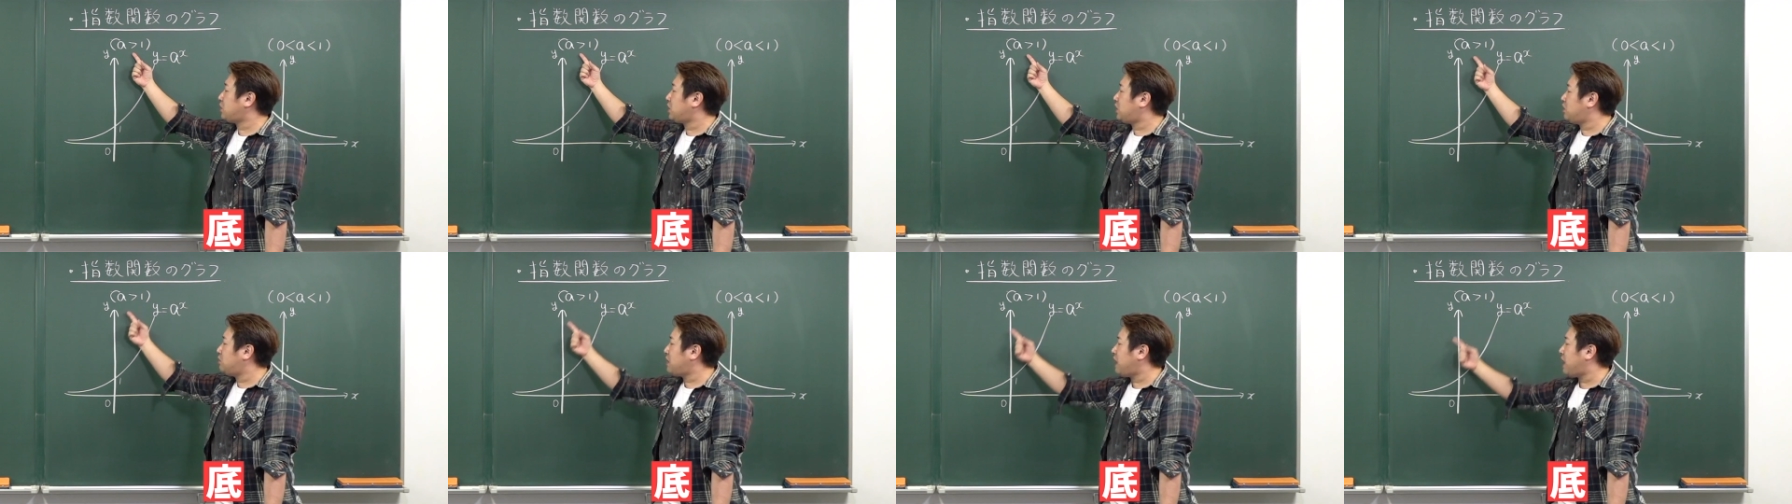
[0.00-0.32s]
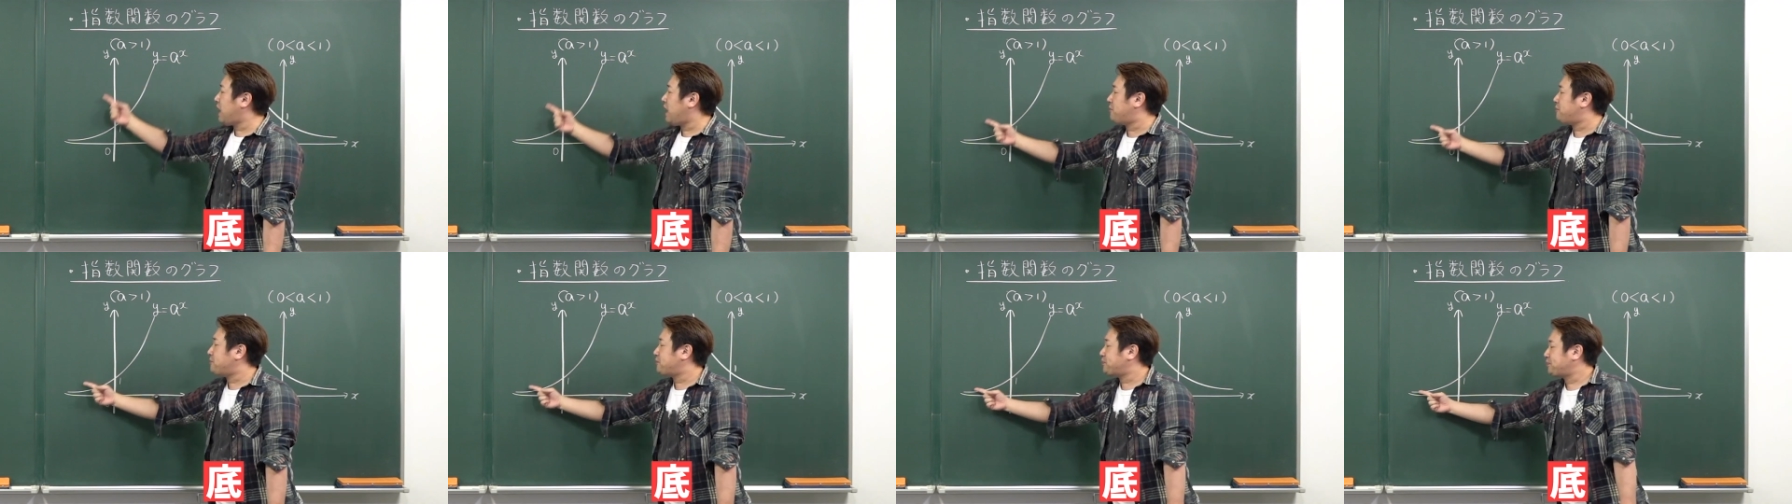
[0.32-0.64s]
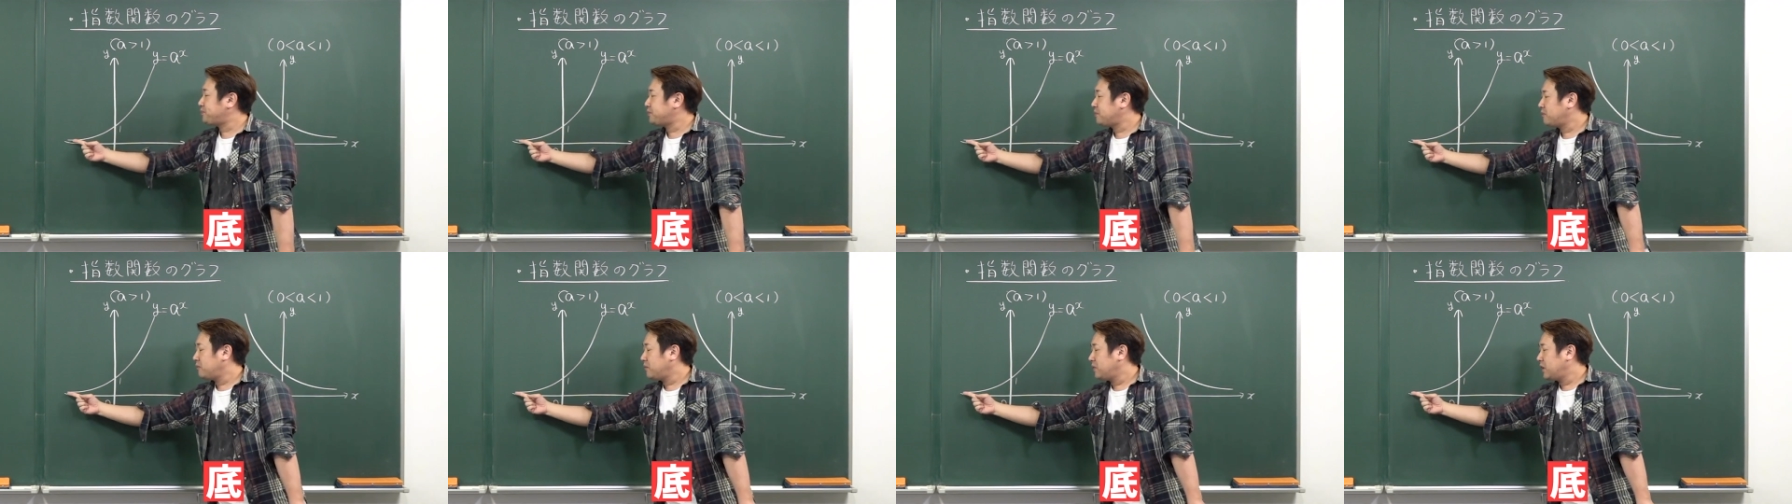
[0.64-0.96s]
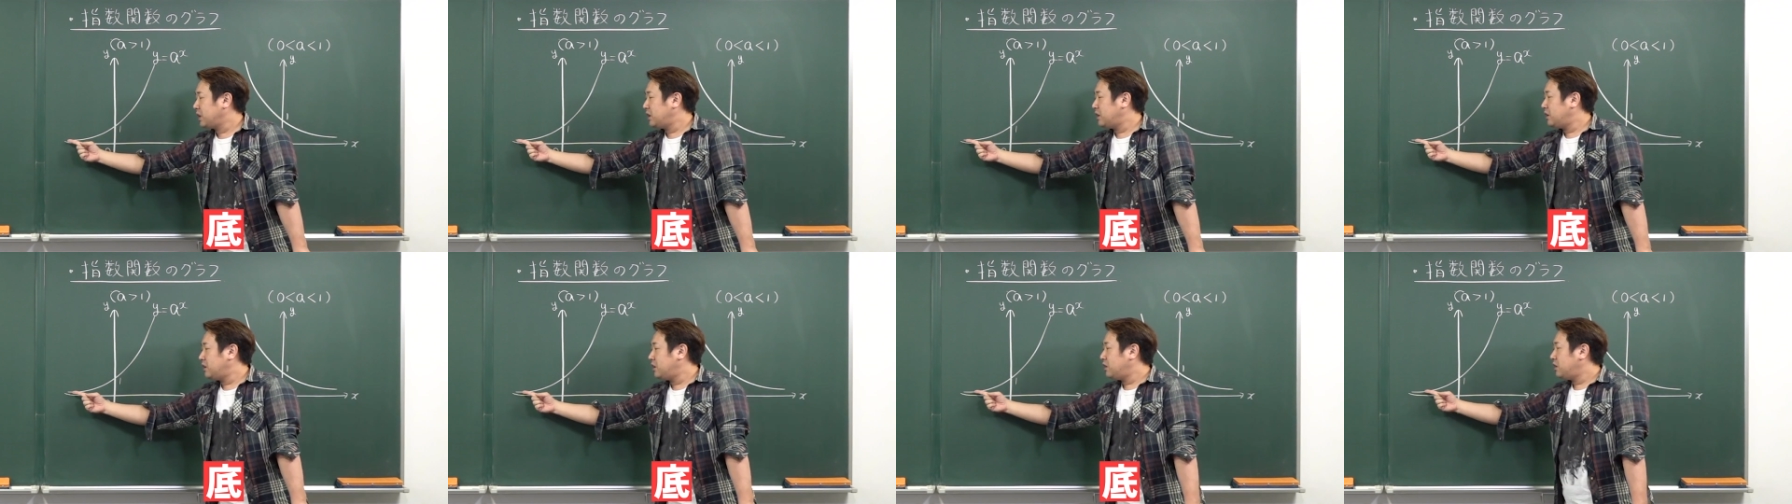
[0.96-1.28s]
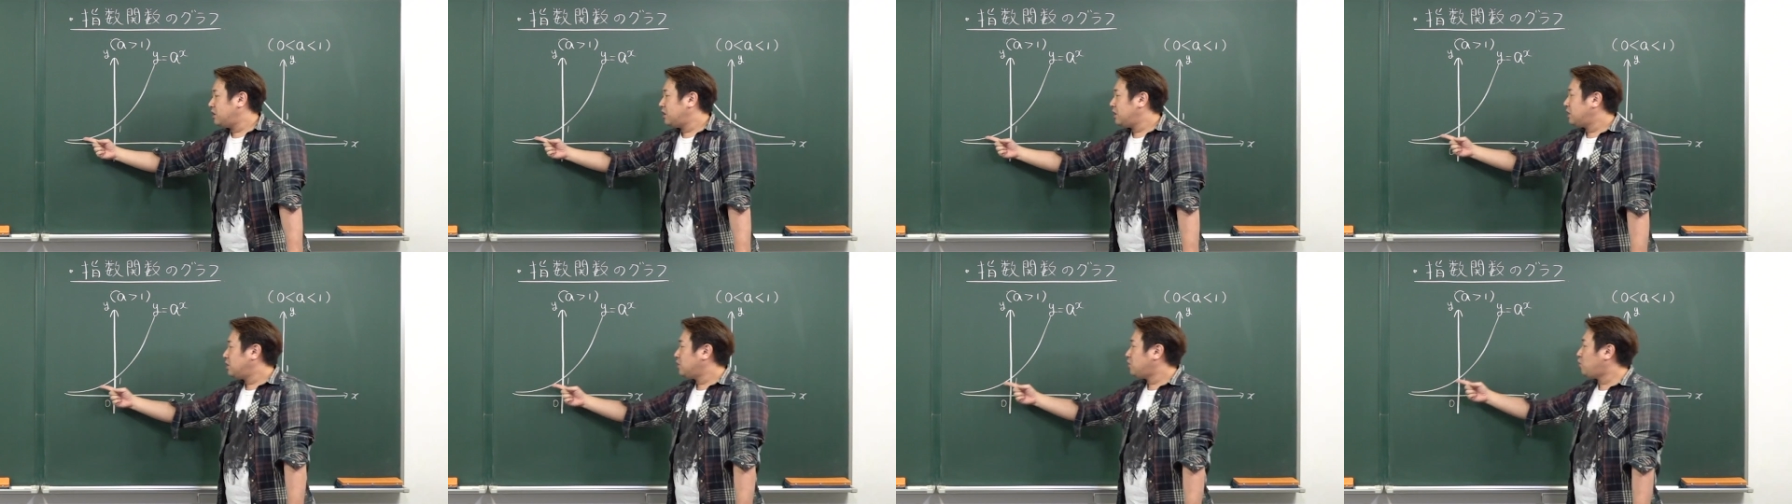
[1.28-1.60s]
きは、
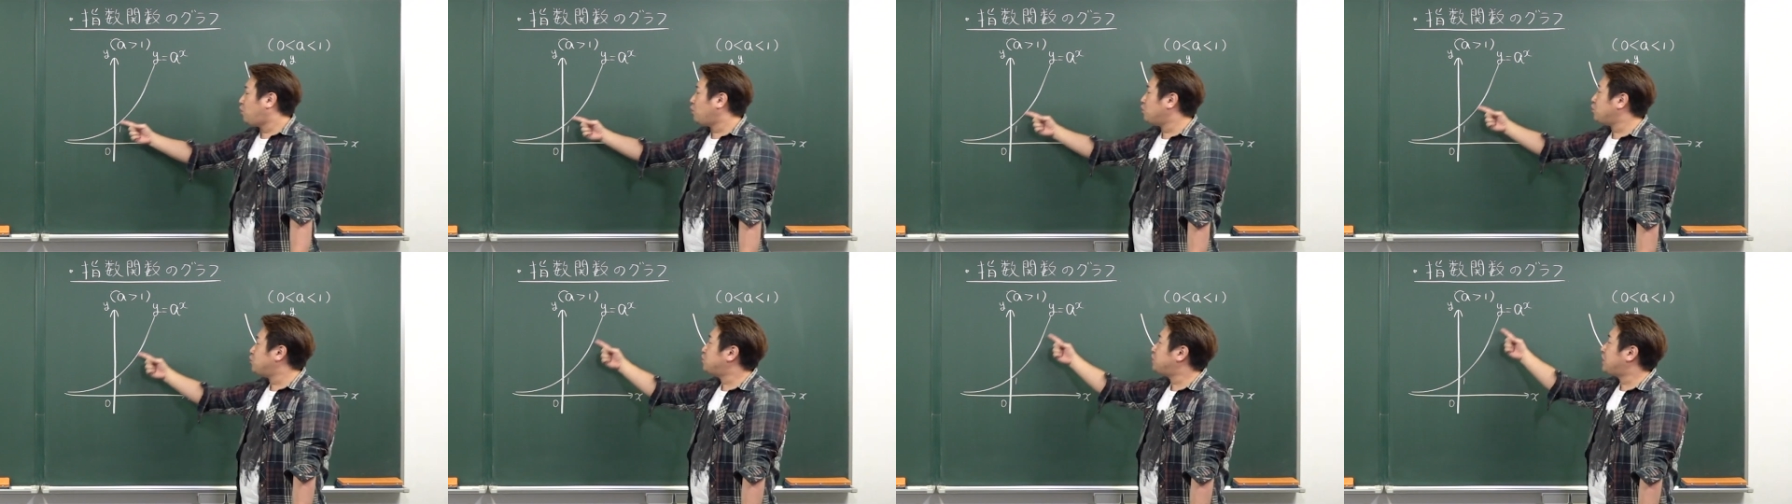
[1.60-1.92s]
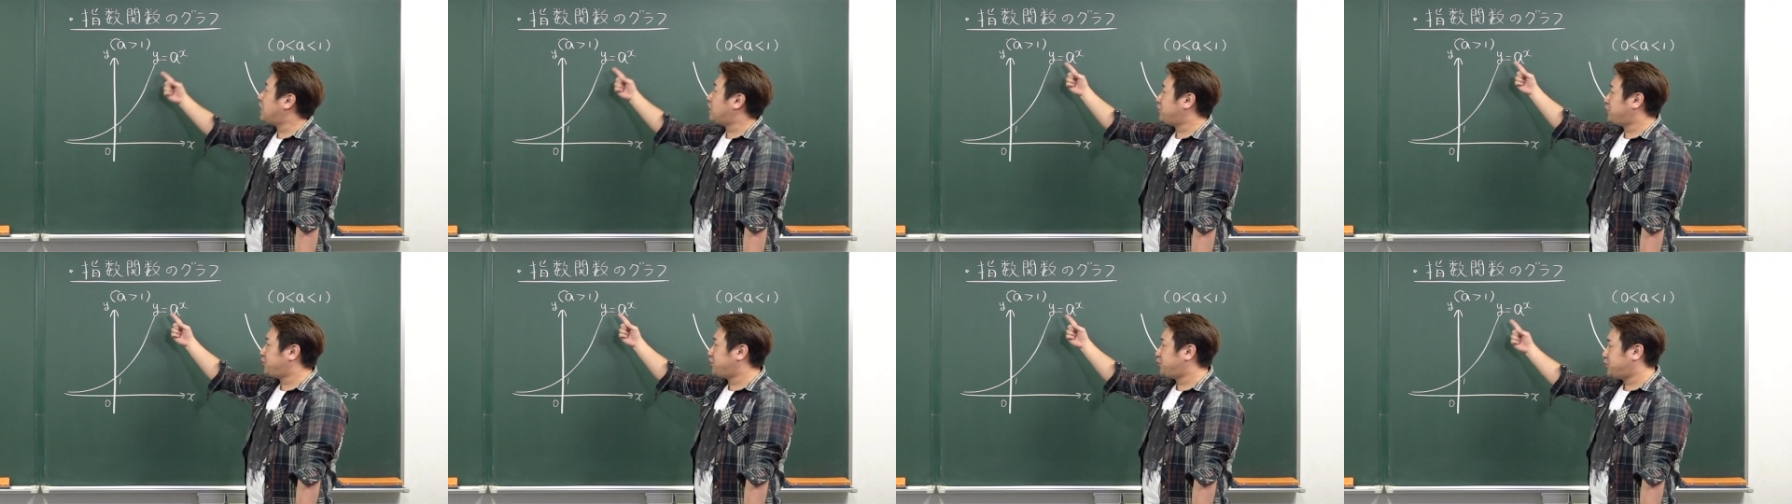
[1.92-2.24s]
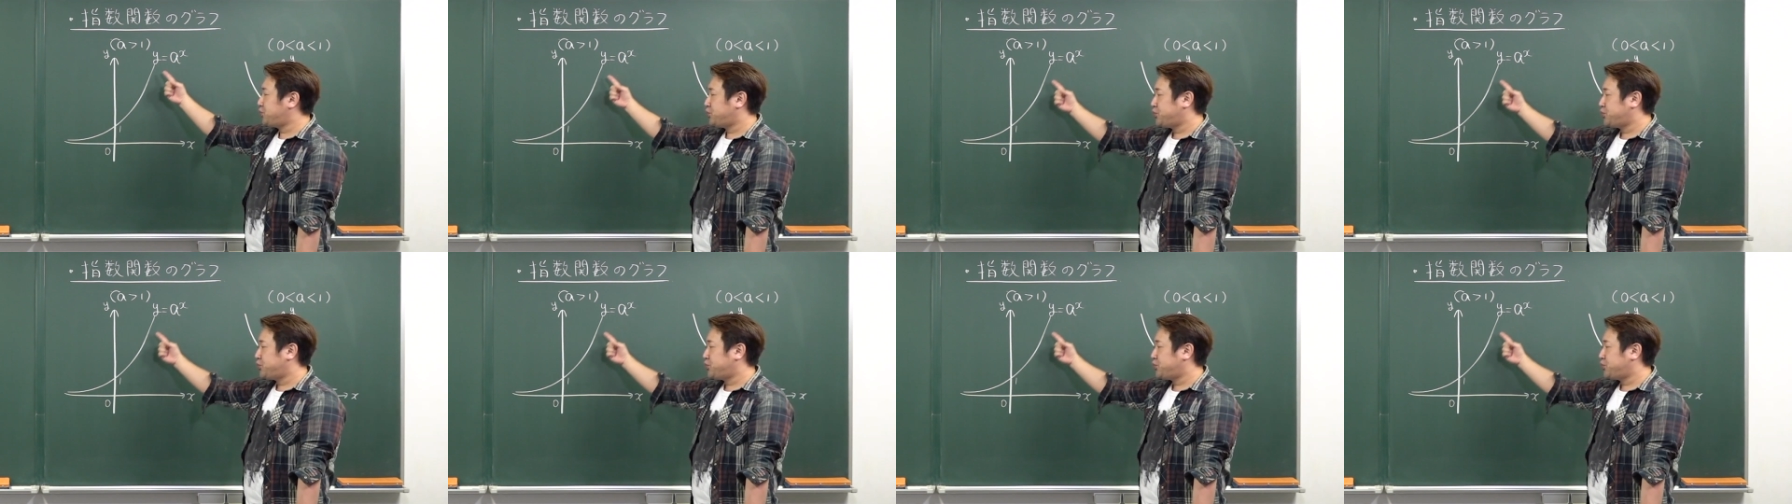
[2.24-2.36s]
こういうグラフ。